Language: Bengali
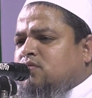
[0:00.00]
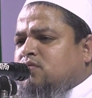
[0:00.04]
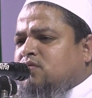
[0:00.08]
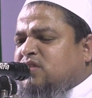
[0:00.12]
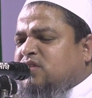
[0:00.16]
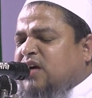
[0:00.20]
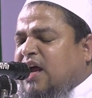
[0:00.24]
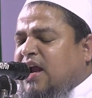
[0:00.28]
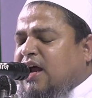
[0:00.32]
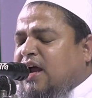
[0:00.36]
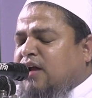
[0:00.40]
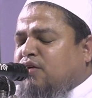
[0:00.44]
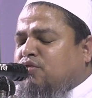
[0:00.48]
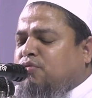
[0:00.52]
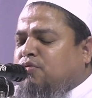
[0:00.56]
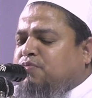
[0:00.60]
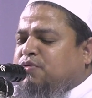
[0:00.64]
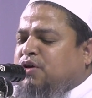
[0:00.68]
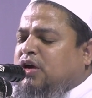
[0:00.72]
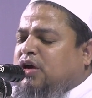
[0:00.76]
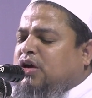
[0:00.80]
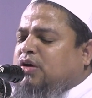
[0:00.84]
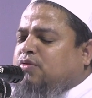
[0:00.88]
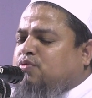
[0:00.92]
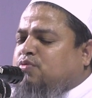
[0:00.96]
যারা
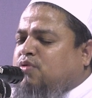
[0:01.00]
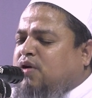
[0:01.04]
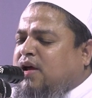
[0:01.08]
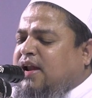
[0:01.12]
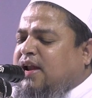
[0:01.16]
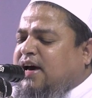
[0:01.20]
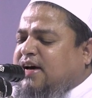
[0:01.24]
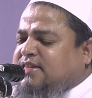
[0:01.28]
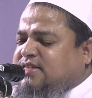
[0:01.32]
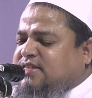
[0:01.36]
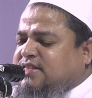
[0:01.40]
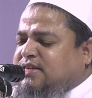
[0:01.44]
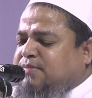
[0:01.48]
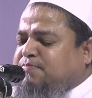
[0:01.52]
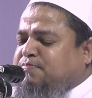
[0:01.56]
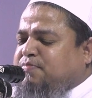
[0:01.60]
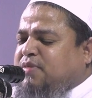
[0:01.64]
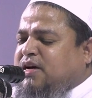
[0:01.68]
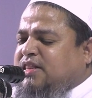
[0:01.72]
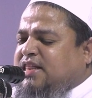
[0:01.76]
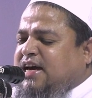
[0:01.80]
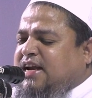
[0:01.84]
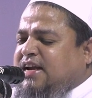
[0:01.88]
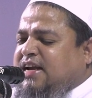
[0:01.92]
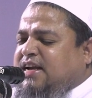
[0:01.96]
নবী ওয়ালা
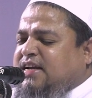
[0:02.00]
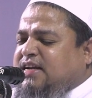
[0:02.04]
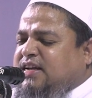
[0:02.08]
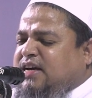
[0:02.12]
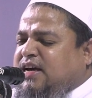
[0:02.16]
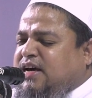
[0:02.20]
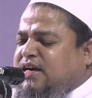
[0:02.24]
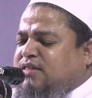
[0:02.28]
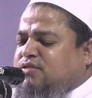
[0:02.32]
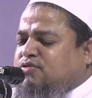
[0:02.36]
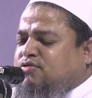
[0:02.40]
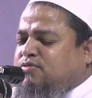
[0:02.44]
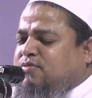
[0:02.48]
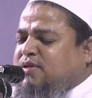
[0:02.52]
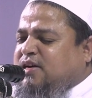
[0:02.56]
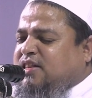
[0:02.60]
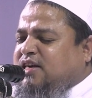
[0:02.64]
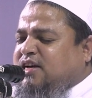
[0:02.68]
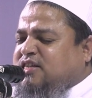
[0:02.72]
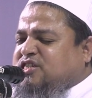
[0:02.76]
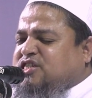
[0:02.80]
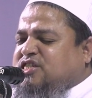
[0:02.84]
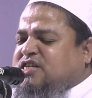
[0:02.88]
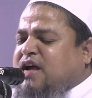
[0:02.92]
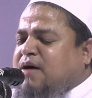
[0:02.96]
জিম্মাদারি নিয়ে
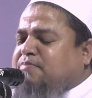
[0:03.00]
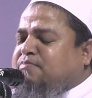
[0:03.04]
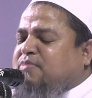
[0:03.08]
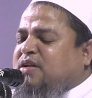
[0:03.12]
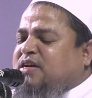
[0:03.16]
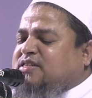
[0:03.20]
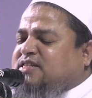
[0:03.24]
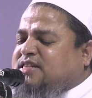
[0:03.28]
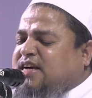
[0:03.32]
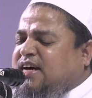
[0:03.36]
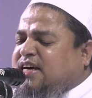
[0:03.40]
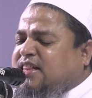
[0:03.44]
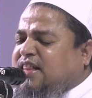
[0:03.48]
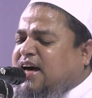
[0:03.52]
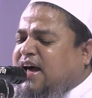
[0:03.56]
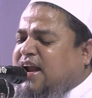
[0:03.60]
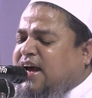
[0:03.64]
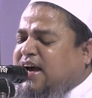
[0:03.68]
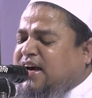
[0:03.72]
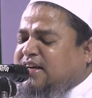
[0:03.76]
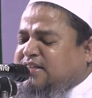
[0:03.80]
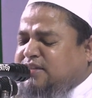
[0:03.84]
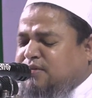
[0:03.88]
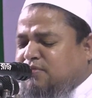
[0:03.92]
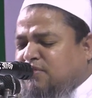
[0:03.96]
তোমাদের সামনে যে
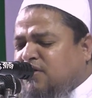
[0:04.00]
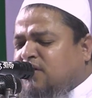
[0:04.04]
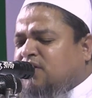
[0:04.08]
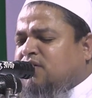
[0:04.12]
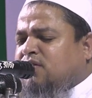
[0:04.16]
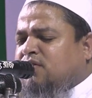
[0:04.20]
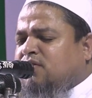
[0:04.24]
দাঁড়ায় যাবে